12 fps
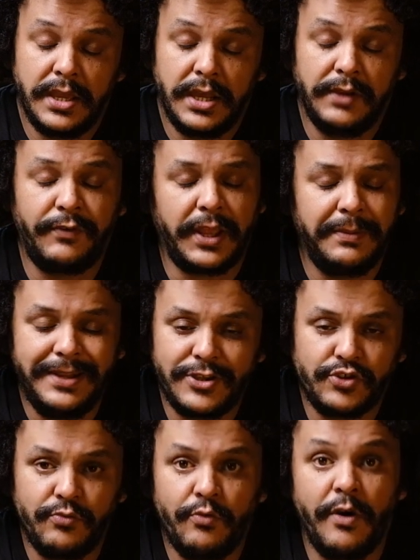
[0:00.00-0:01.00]
الفرق
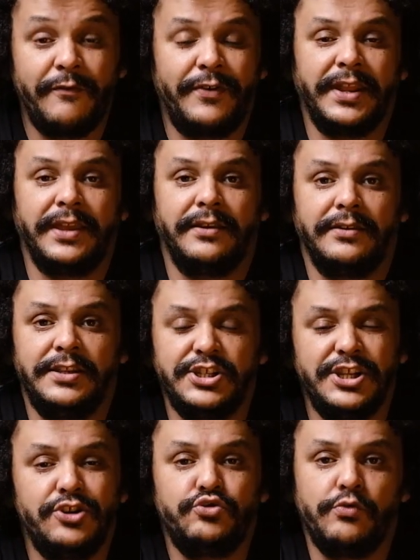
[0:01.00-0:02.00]
بيناتهم هو فرق الى
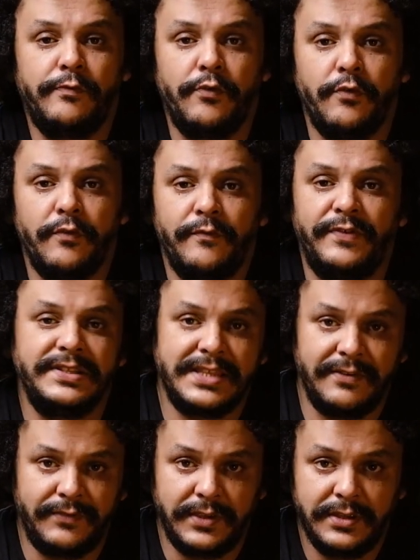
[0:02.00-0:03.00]
جينا نشوفو
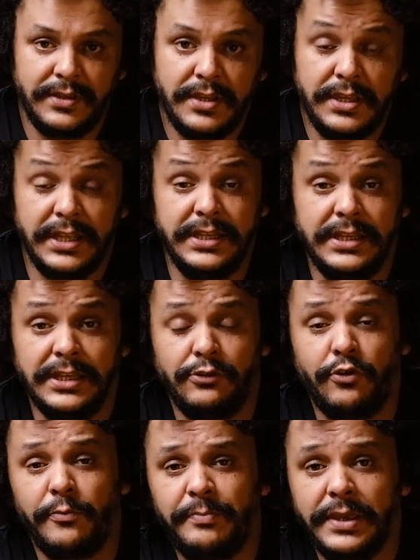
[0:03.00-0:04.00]
فلسفي يعني
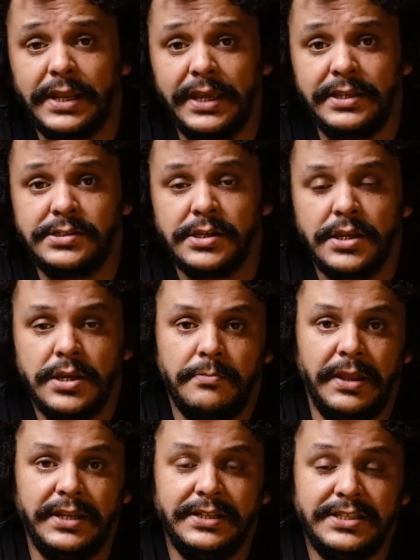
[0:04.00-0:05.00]
الكوبي رايت
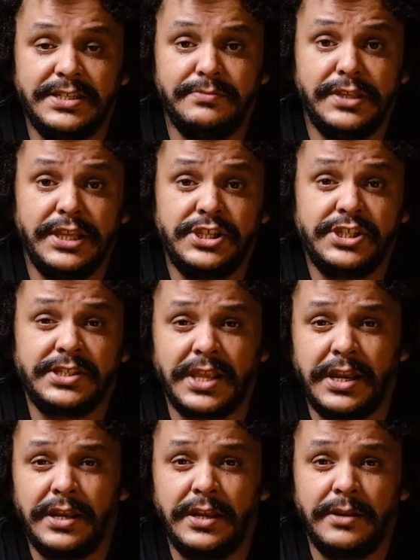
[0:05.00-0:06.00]
بحال اللي قلتي مديريجي اكثر
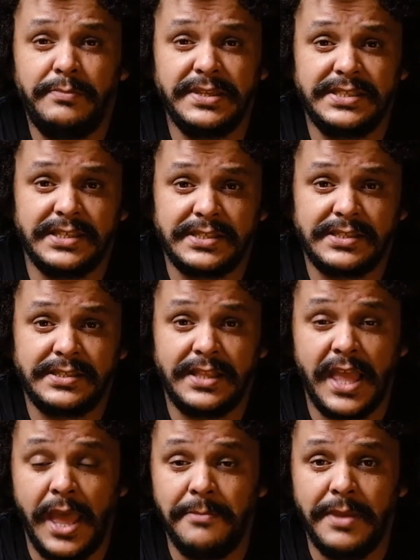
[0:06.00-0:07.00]
للبيزنس
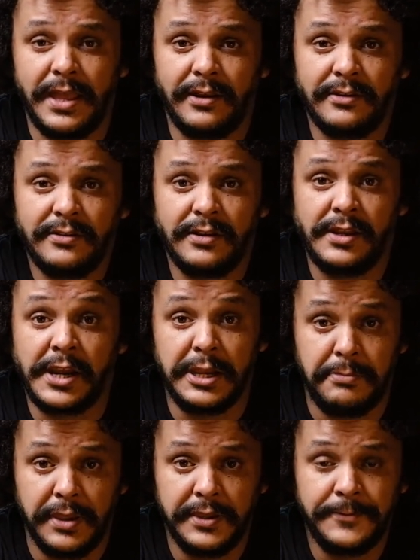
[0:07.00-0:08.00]
للاعمال
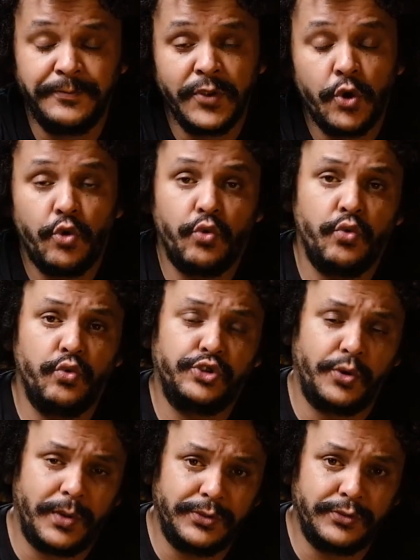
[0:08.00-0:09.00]
للربح
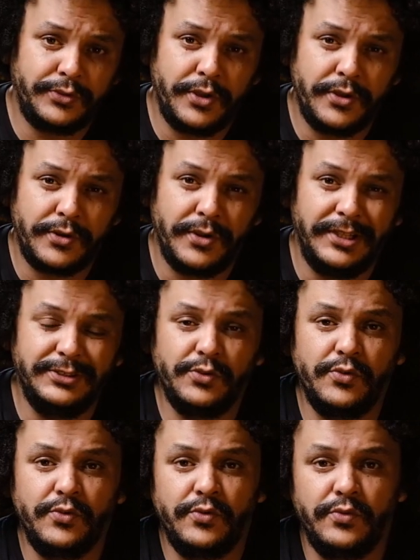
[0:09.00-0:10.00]
ودروا دوتور عنده
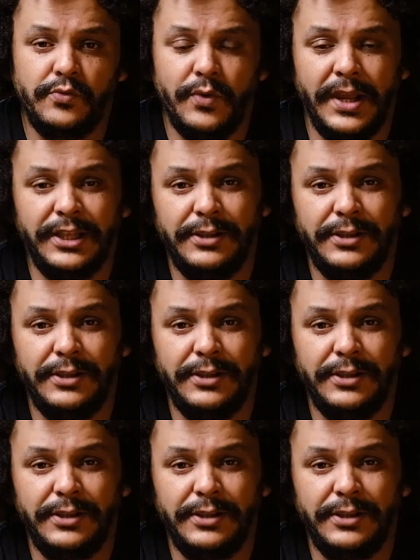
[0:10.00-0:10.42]
واحد